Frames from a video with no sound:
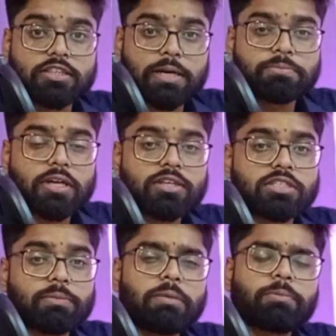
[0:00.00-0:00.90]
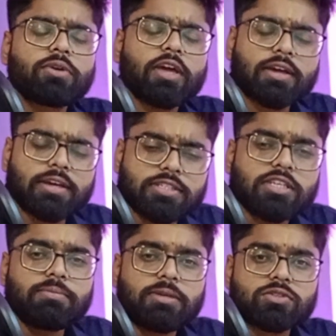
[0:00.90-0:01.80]
तब तक जबलपुर के
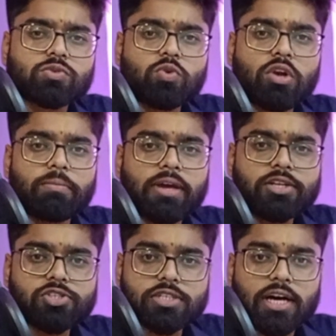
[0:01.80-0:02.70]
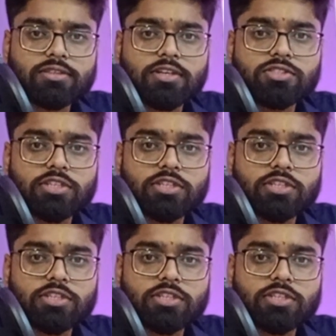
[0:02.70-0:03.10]
किसी भी स्कूल में छात्र